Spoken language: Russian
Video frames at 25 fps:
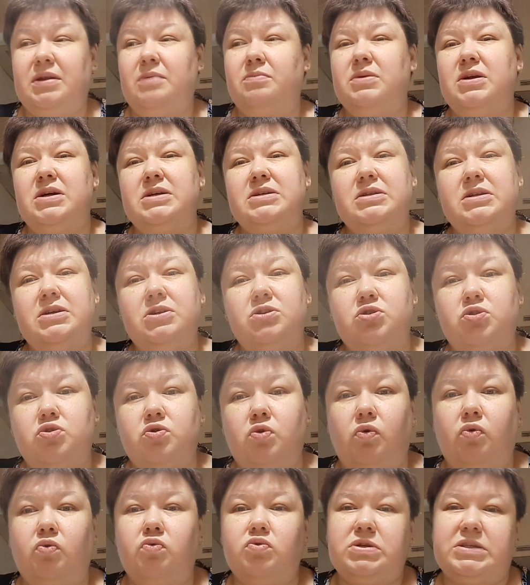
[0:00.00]
Там разные
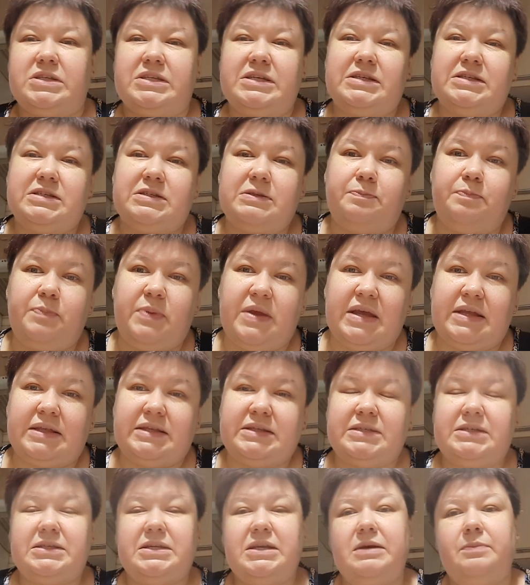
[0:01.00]
соусы,
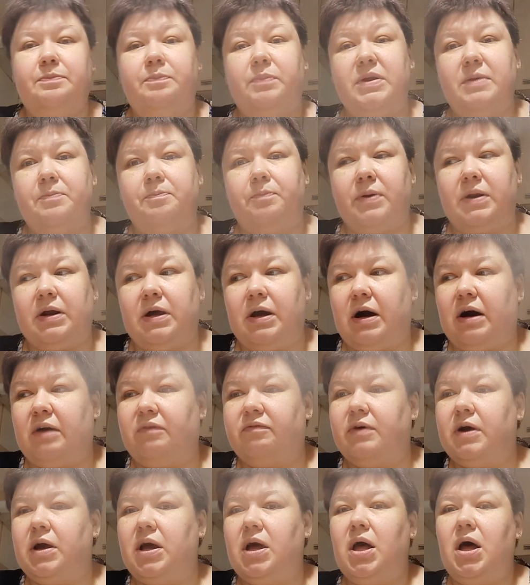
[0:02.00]
специи,
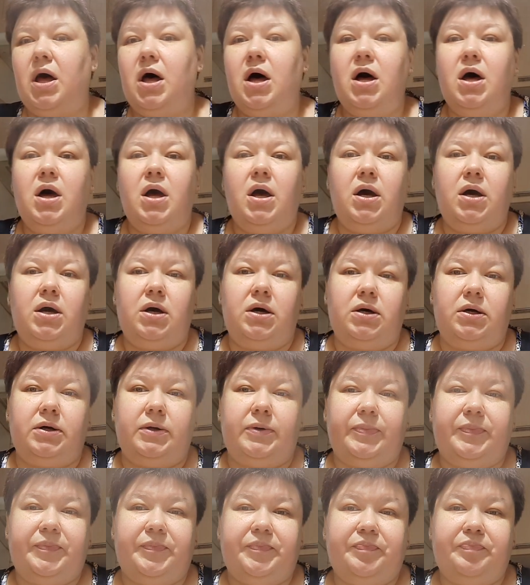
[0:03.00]
приправы,
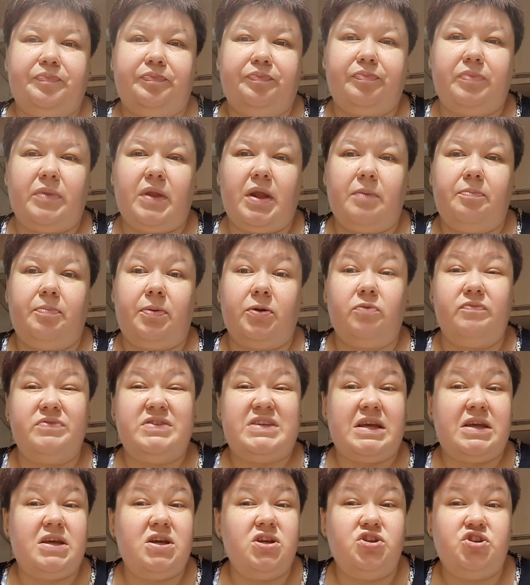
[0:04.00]
потом
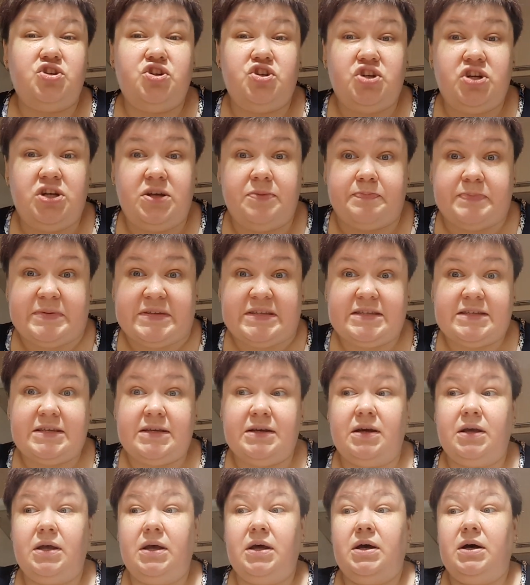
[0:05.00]
всякие
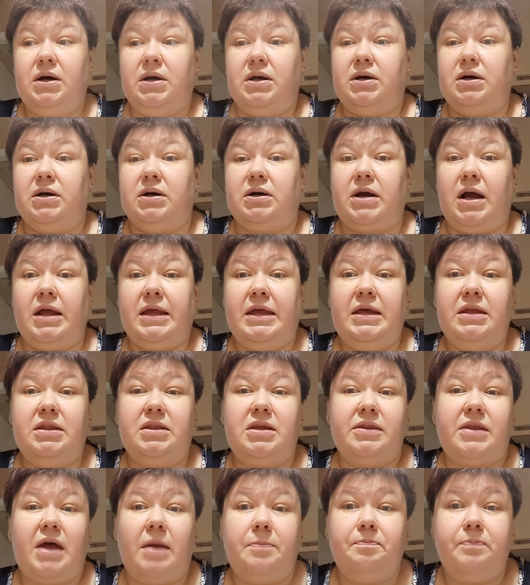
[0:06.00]
чипсы, э,
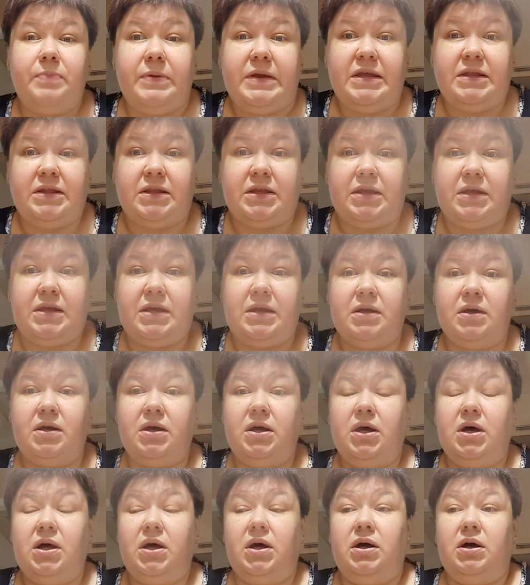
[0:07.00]
какие-то напитки.
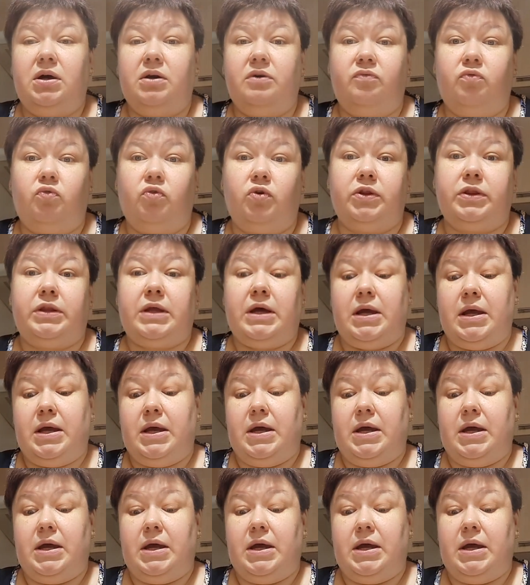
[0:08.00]
Вот.